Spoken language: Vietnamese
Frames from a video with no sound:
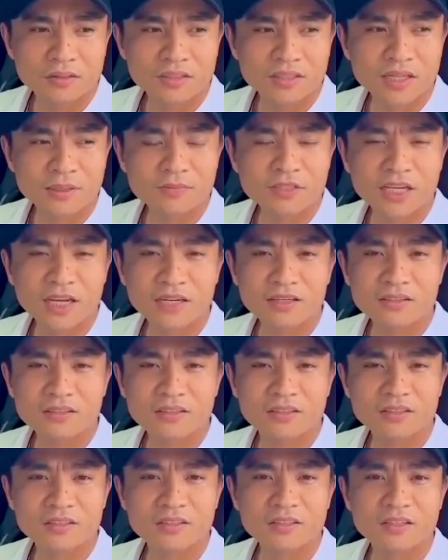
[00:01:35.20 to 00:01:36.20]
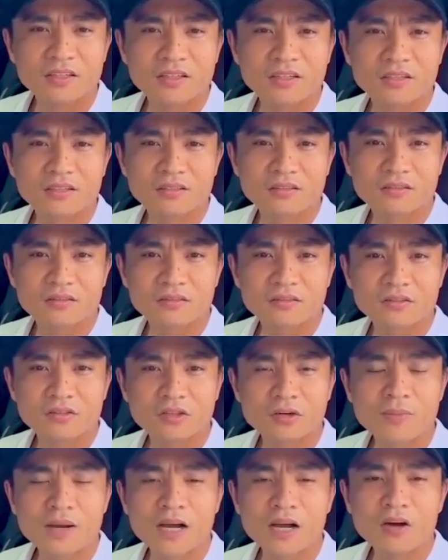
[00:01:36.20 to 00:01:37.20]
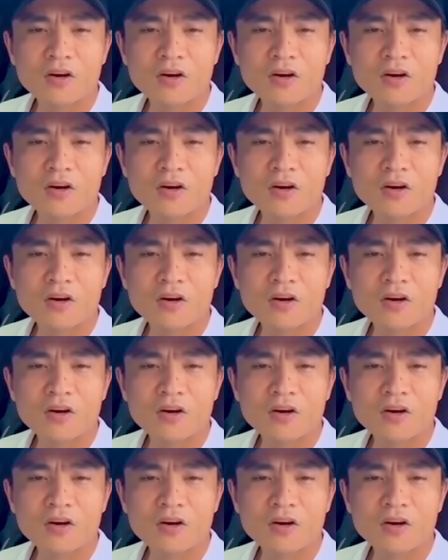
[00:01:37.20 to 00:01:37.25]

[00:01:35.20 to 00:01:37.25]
xem xét sửa chữa cho bà